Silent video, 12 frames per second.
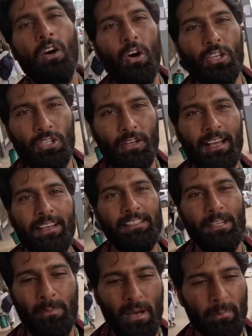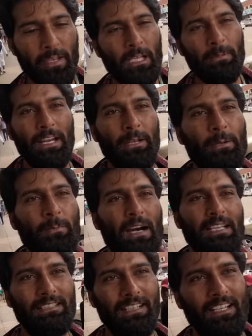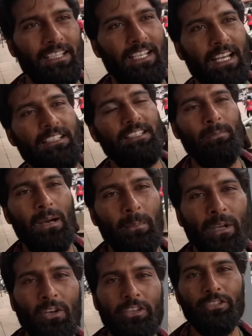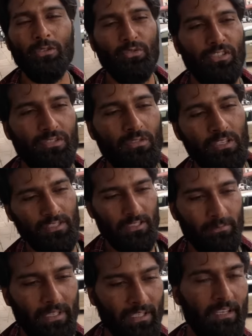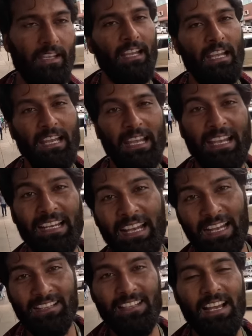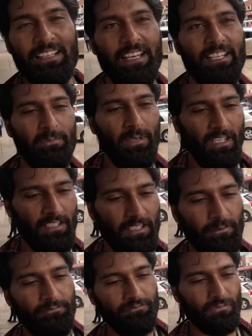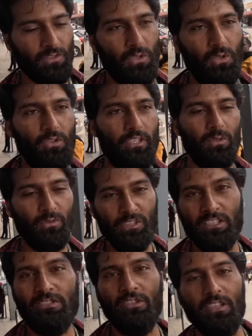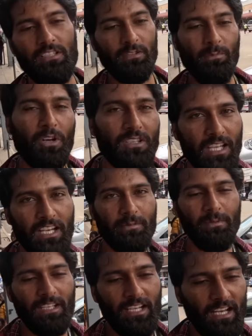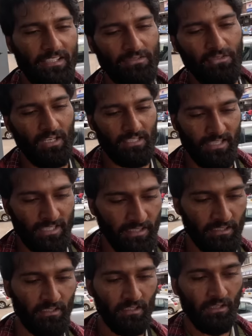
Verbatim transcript: और थोड़ा जिम्बाबे के बारे में बात कर लेते हैं जिम्बाबे को है जो 1980 में इंग्लैंड से आज़ादी मिली थी तो ये 1980 बहुत लेट मिली यार इसको आज़ादी